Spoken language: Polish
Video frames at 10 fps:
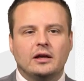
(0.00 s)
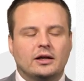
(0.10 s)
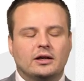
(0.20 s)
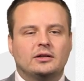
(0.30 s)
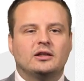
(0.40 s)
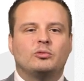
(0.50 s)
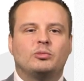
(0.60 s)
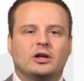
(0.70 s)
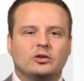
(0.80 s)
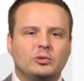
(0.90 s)
Kardynał
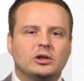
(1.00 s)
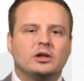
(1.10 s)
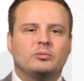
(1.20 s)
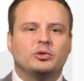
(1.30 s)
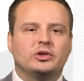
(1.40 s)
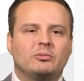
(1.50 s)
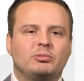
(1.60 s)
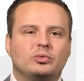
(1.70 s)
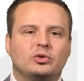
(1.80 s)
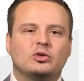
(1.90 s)
Brandt Miller
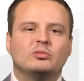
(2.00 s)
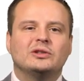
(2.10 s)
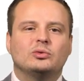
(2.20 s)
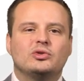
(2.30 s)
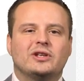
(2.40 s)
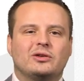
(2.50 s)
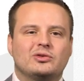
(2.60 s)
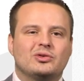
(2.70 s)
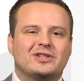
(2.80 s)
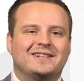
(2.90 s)
potępił dokument
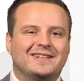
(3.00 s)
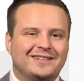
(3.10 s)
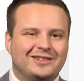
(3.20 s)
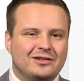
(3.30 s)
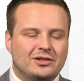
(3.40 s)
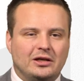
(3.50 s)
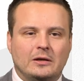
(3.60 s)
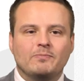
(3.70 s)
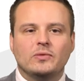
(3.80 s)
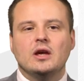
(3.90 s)
uznając go za
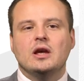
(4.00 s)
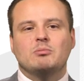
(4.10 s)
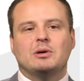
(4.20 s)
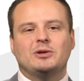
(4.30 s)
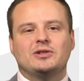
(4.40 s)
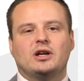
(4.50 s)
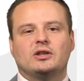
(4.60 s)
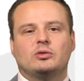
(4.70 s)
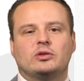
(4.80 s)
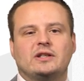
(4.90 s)
heretycki. Papieska
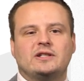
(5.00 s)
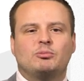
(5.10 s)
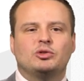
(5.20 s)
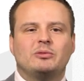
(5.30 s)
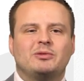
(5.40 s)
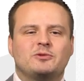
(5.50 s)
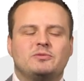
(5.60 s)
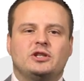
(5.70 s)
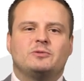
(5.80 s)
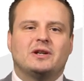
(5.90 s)
adhortacja potępia
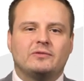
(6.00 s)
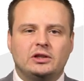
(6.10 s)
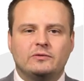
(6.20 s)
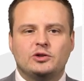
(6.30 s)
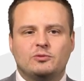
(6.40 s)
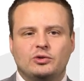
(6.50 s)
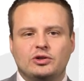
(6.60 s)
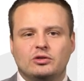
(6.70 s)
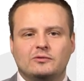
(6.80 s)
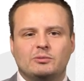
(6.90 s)
niesprawiedliwość
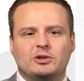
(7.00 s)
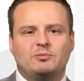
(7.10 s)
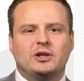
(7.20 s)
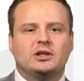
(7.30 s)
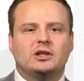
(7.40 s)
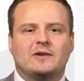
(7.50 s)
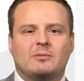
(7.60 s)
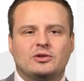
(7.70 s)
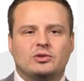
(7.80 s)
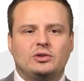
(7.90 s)
społeczną wobec biednych w
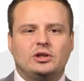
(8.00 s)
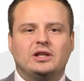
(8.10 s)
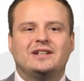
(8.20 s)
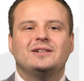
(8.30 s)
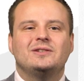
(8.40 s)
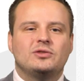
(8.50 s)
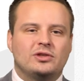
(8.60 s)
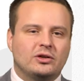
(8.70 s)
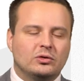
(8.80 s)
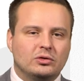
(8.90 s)
Amazonii i
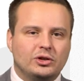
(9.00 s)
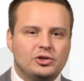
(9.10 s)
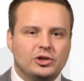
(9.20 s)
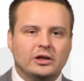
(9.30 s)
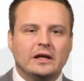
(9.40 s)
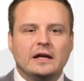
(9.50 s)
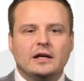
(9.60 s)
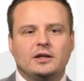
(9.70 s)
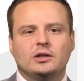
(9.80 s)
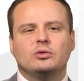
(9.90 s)
kryzys ekologiczny,
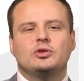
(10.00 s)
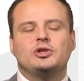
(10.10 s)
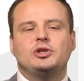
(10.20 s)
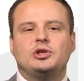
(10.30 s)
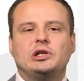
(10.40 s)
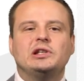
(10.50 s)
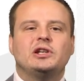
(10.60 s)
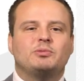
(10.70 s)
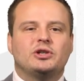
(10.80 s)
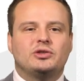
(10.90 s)
jednocześnie
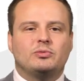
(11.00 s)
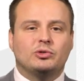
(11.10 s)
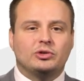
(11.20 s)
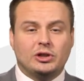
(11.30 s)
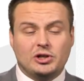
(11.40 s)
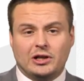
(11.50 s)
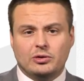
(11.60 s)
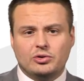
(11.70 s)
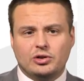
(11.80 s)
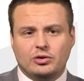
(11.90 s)
silnie
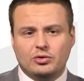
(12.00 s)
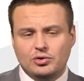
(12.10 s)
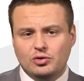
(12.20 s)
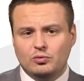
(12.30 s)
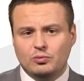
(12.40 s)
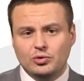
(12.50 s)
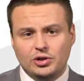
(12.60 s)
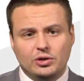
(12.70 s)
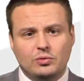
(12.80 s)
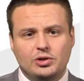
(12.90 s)
podkreślając, że Kościół
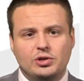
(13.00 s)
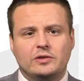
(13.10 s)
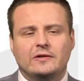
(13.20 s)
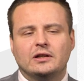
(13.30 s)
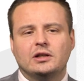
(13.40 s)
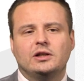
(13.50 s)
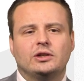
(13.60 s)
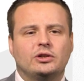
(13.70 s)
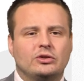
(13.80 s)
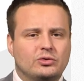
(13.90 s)
musi głosić
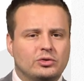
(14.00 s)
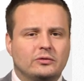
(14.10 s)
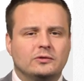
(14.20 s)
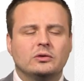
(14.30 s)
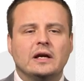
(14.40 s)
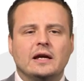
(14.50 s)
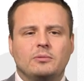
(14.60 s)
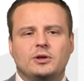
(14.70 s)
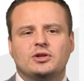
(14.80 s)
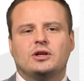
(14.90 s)
Ewangelię Chrystusową
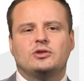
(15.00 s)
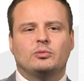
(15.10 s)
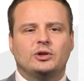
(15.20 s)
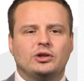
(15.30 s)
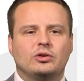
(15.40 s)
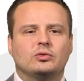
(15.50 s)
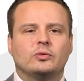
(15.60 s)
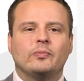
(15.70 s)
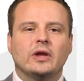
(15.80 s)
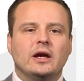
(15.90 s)
mieszkańcom
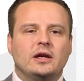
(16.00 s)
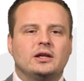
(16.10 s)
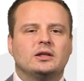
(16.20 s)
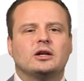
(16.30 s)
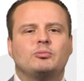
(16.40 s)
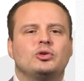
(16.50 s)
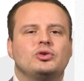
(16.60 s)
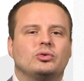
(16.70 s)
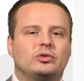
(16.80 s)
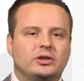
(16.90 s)
regionu. Jednak
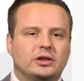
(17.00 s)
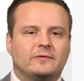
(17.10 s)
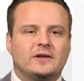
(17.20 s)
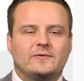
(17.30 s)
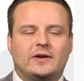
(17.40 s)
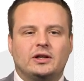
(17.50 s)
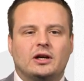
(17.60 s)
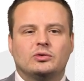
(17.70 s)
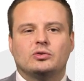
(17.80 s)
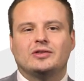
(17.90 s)
pośród tych wezwań
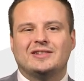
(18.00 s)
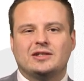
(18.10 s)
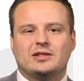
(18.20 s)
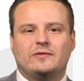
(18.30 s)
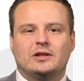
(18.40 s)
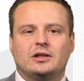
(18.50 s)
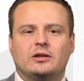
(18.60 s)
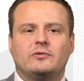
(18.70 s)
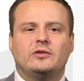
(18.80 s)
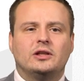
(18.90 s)
adhortacja
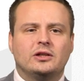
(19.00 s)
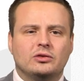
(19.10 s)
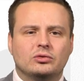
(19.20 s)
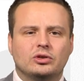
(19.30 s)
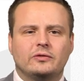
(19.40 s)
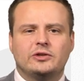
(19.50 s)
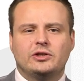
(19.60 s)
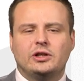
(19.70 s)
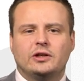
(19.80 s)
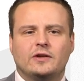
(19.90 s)
zawiera wiele
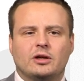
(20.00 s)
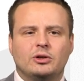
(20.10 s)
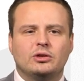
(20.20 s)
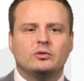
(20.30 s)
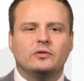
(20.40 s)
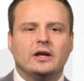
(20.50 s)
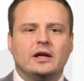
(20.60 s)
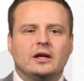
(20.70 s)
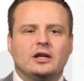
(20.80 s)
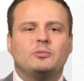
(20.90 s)
kontrowersyjnych fragmentów
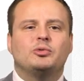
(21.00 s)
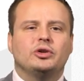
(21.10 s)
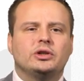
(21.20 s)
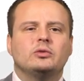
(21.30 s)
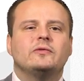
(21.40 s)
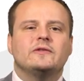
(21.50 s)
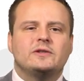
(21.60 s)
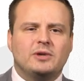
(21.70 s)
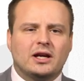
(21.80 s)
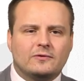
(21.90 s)
i projektów
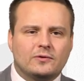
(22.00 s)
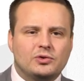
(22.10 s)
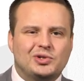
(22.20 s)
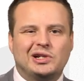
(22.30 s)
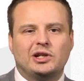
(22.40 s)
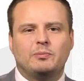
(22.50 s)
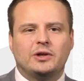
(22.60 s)
zmian w kościelnej